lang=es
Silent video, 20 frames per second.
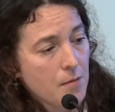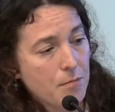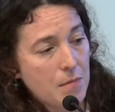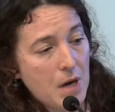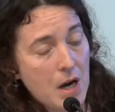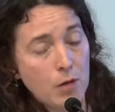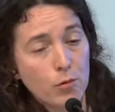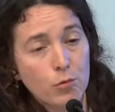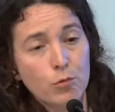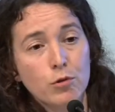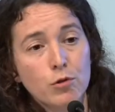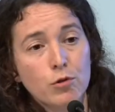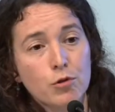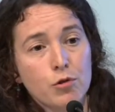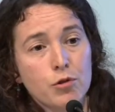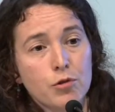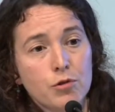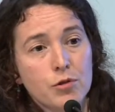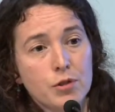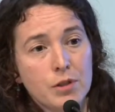Algunos
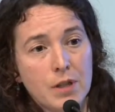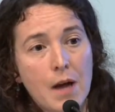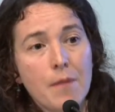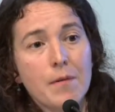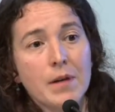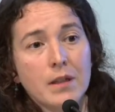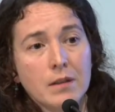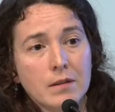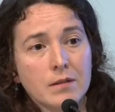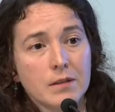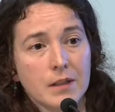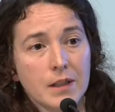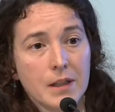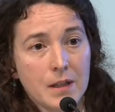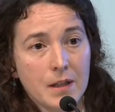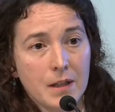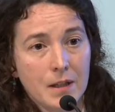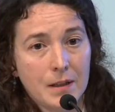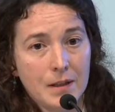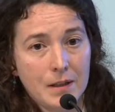saben
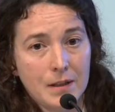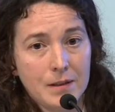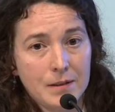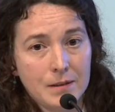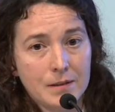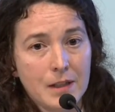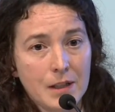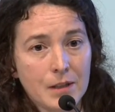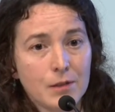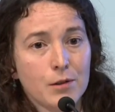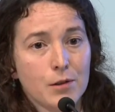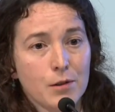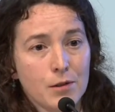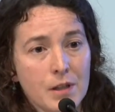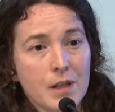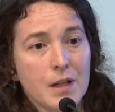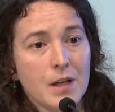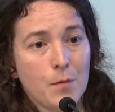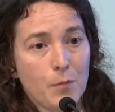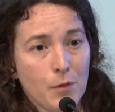que dentro
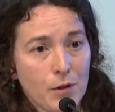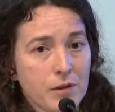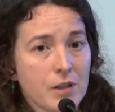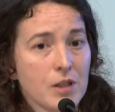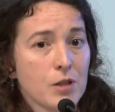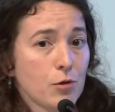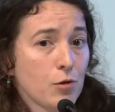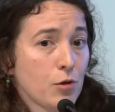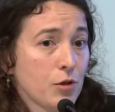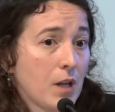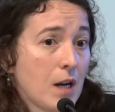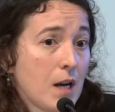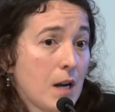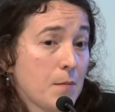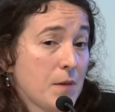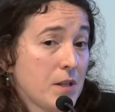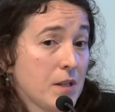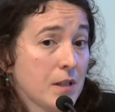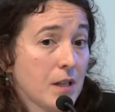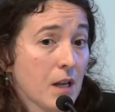del proceso está la
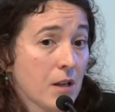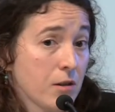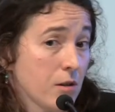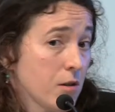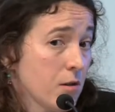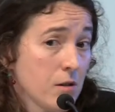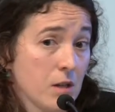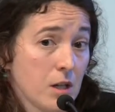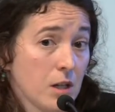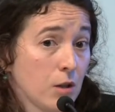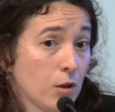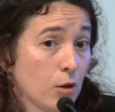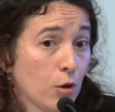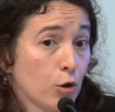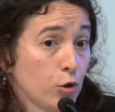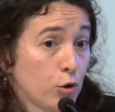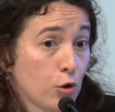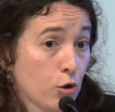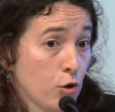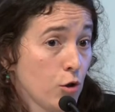meditación y
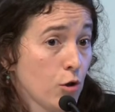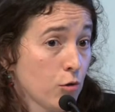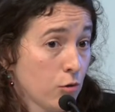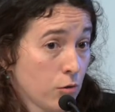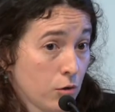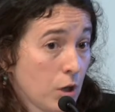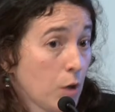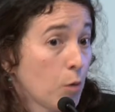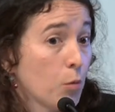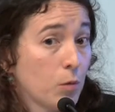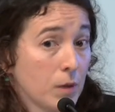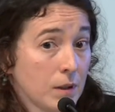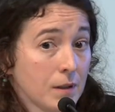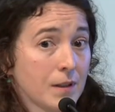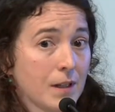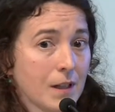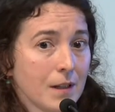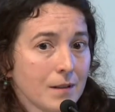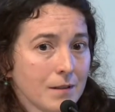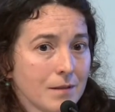otros no. Se
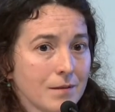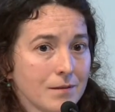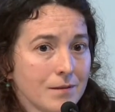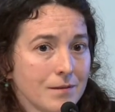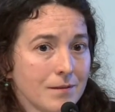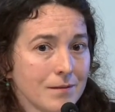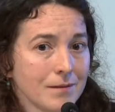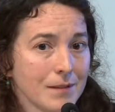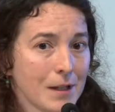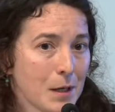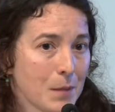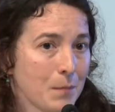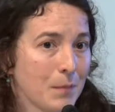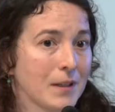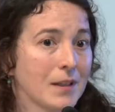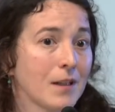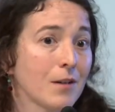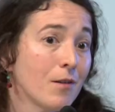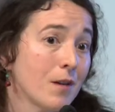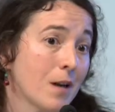encuentran de
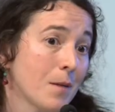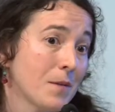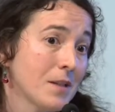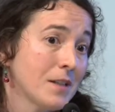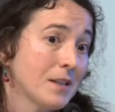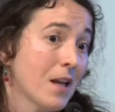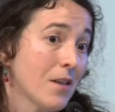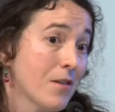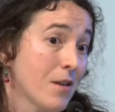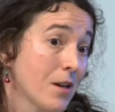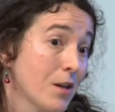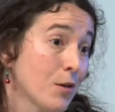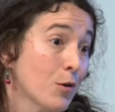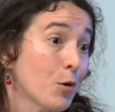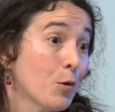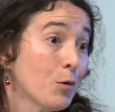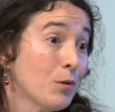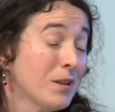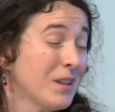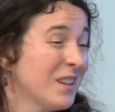repente con la meditación y
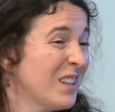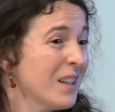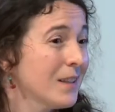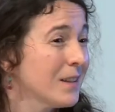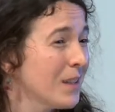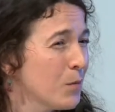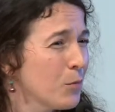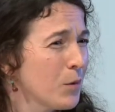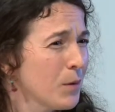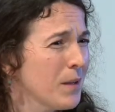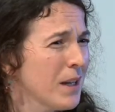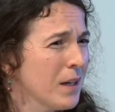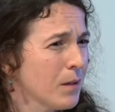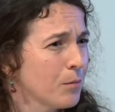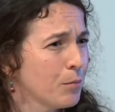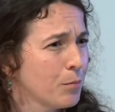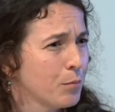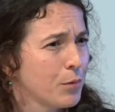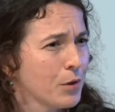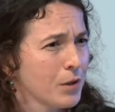no entienden muy
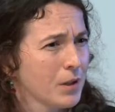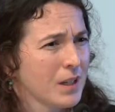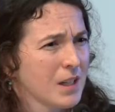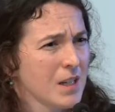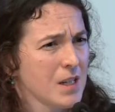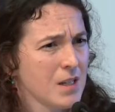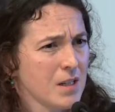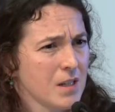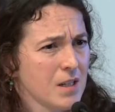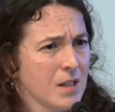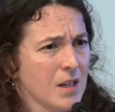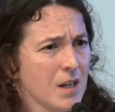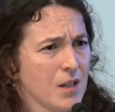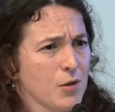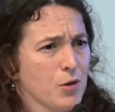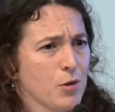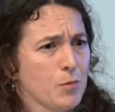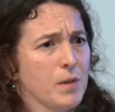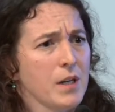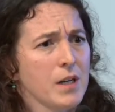bien por qué si
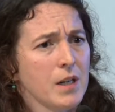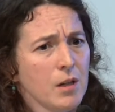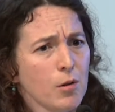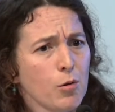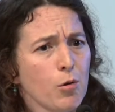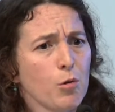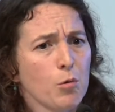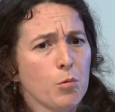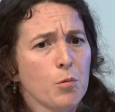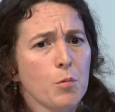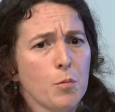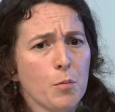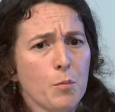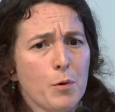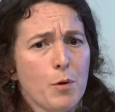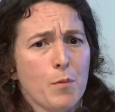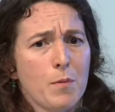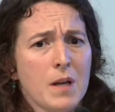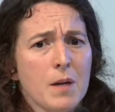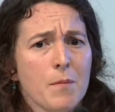ellos vienen con un
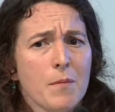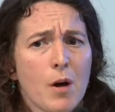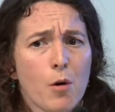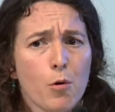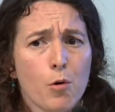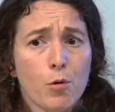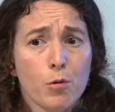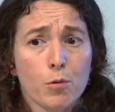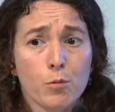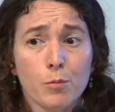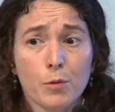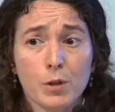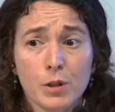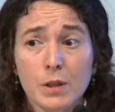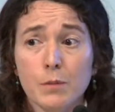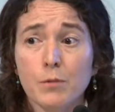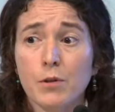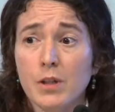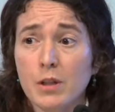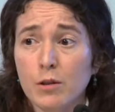problema o con un
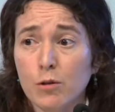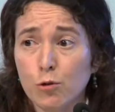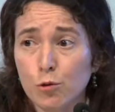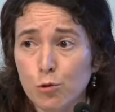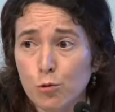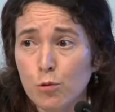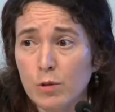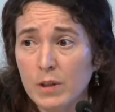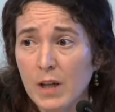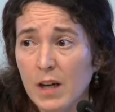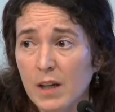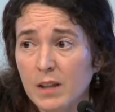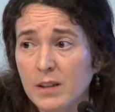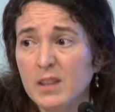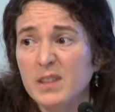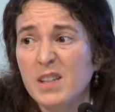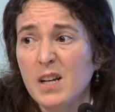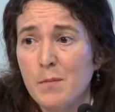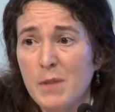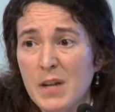motivo de consulta
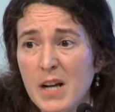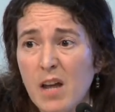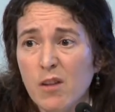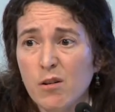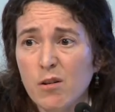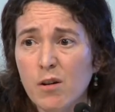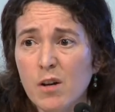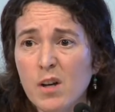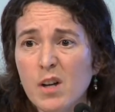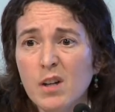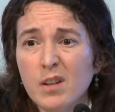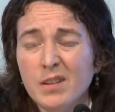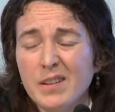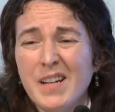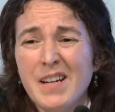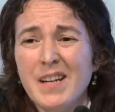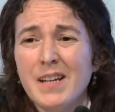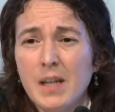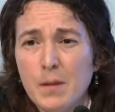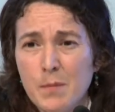determinado
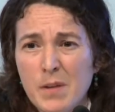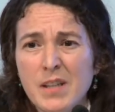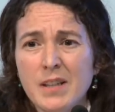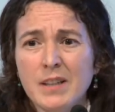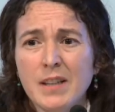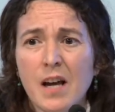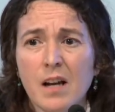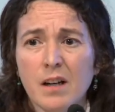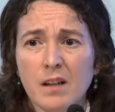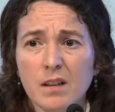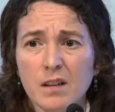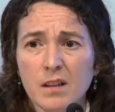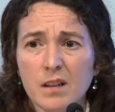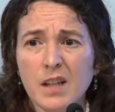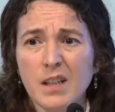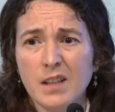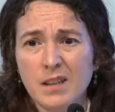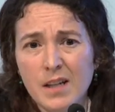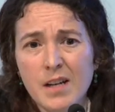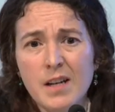tienen que meditar.
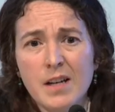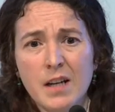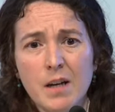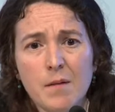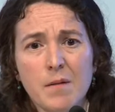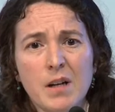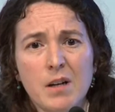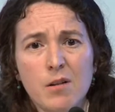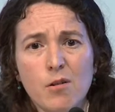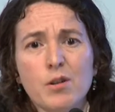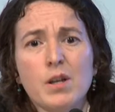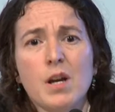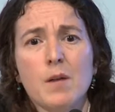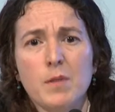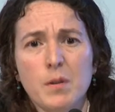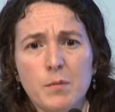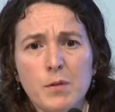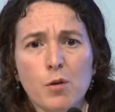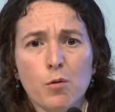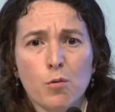¿Qué tiene que ver lo que a
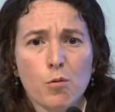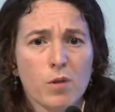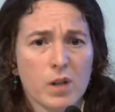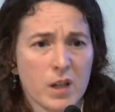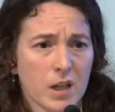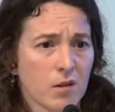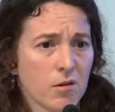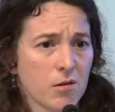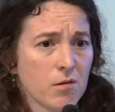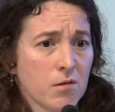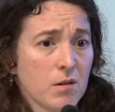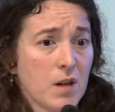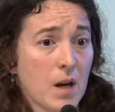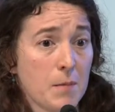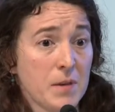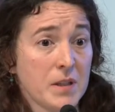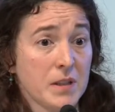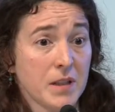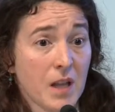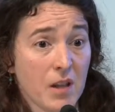mí me ocurre con la
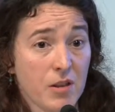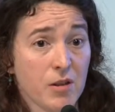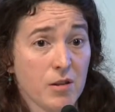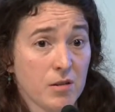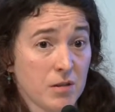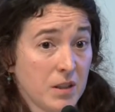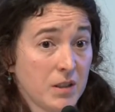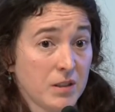meditación?